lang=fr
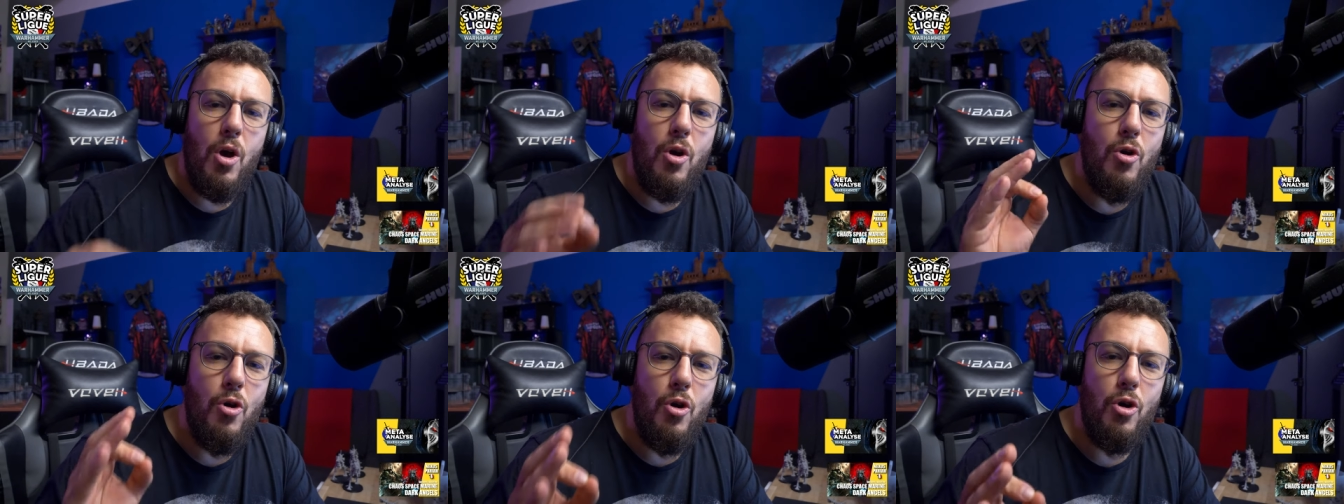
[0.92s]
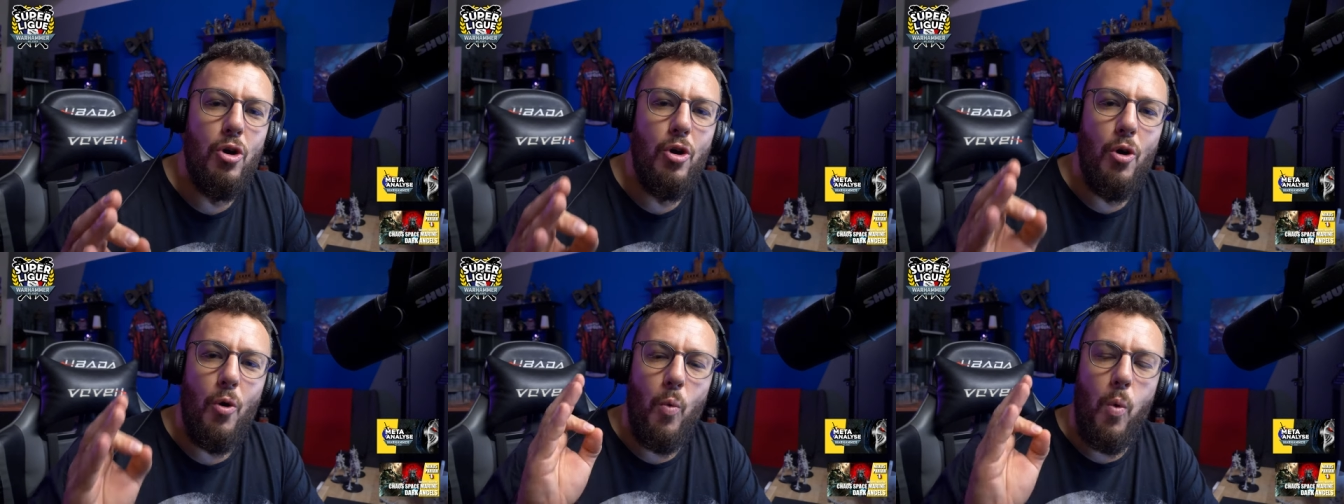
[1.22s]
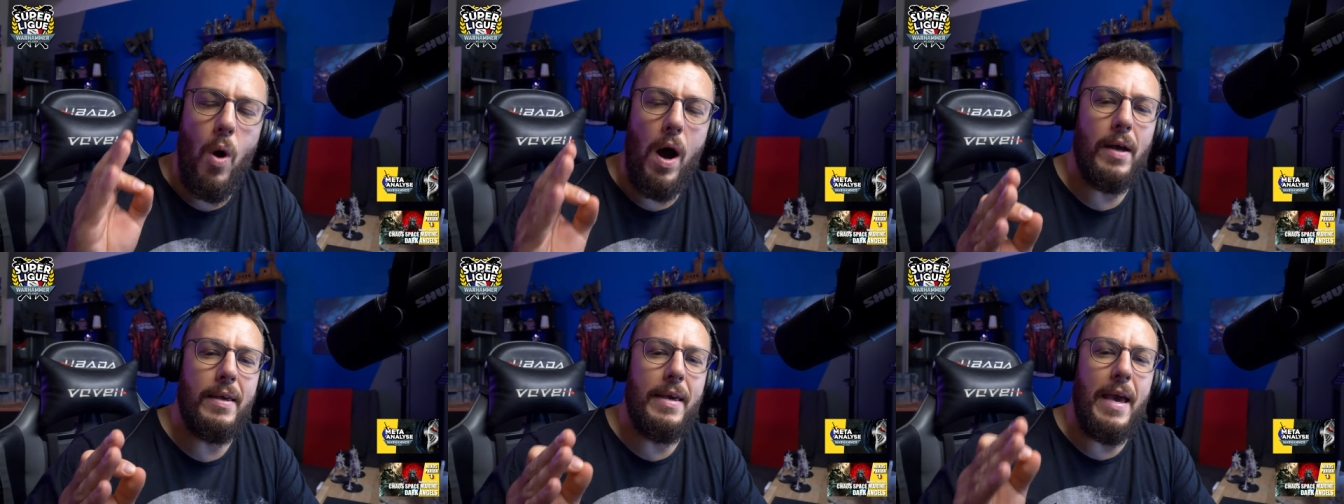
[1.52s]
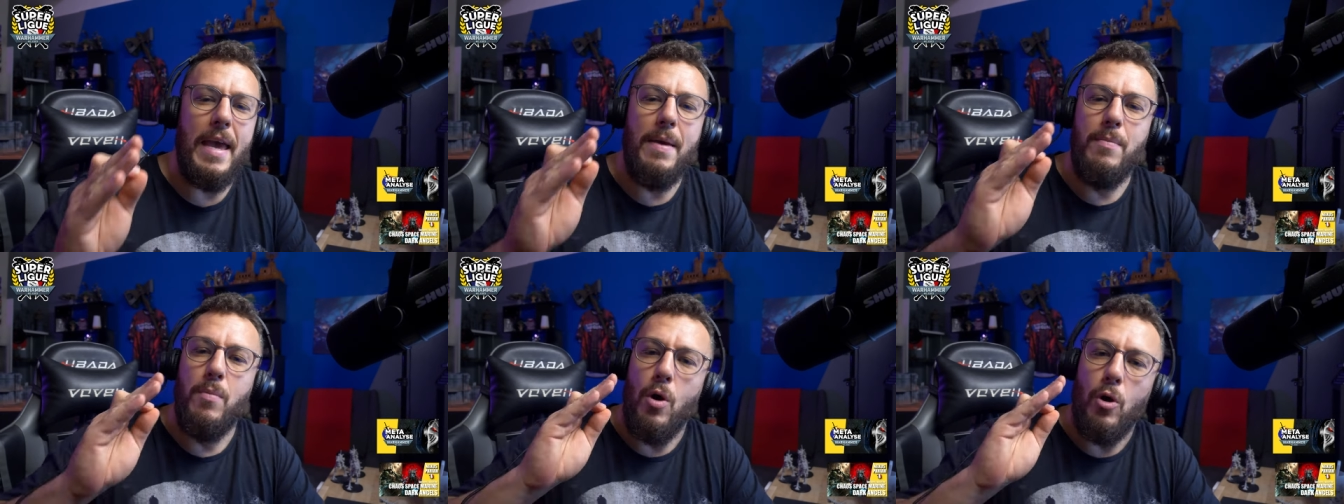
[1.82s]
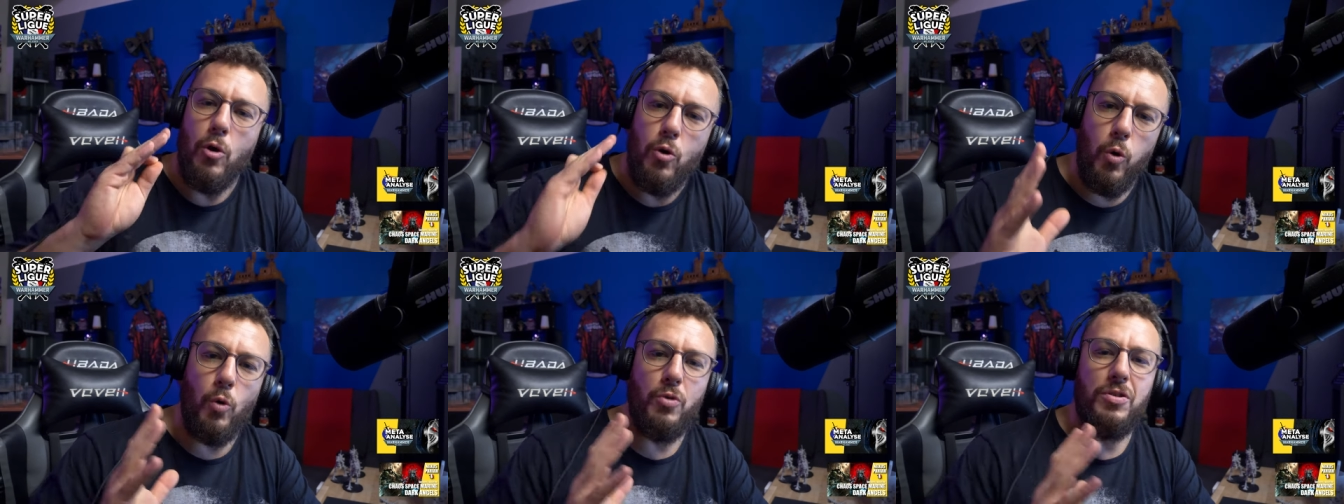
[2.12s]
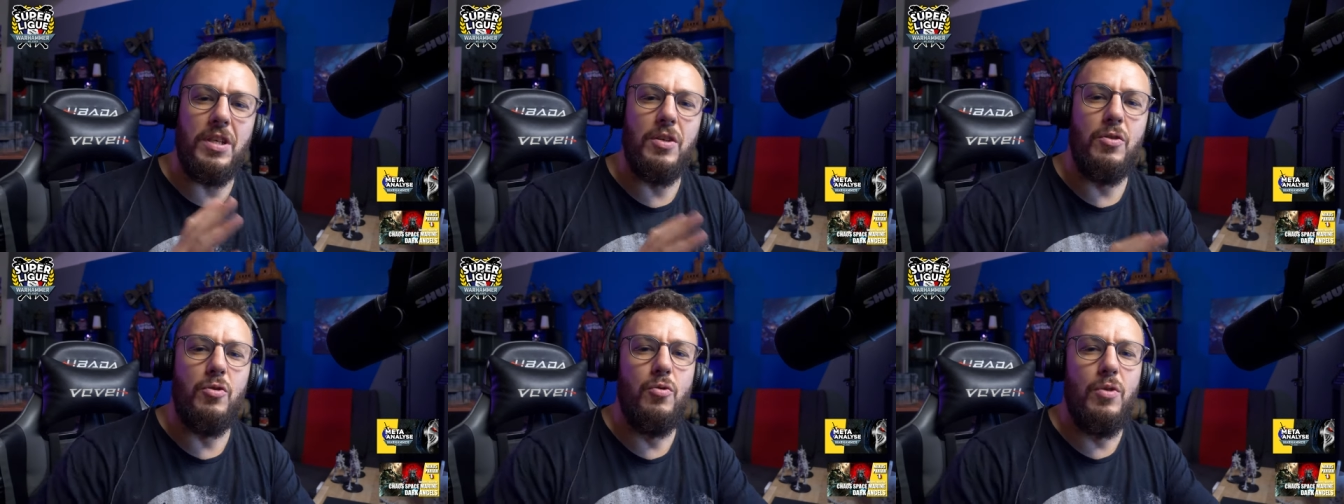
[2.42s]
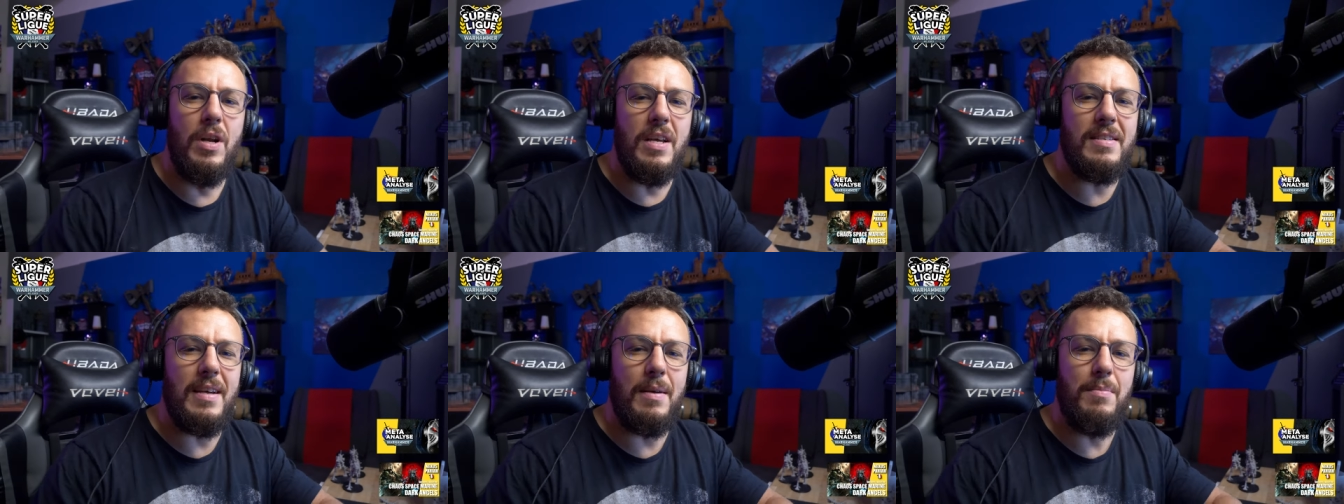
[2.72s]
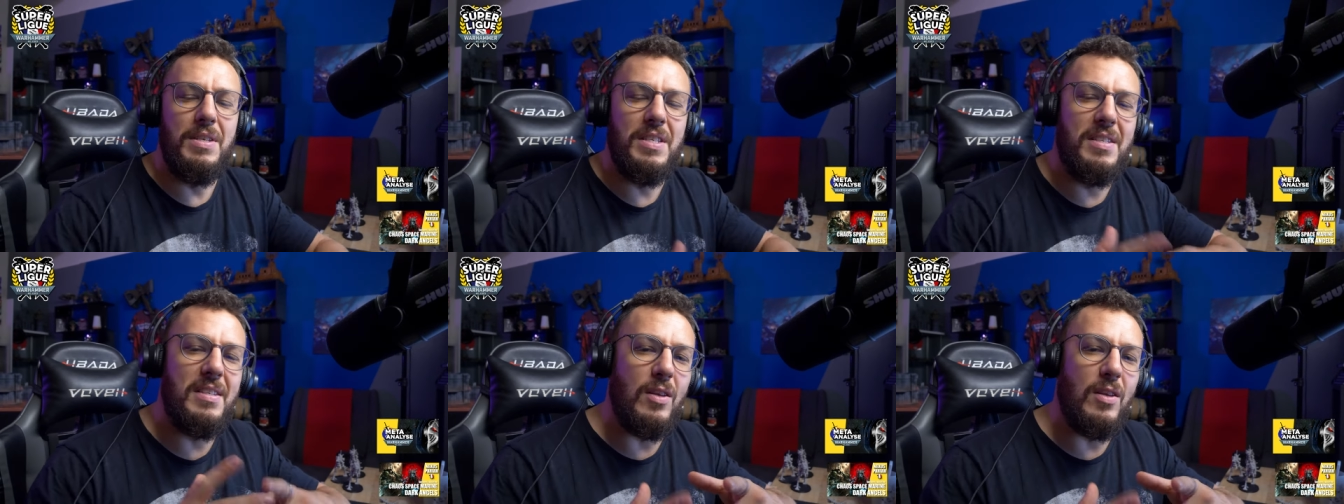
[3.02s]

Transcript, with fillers: Le Wargame continue les amis,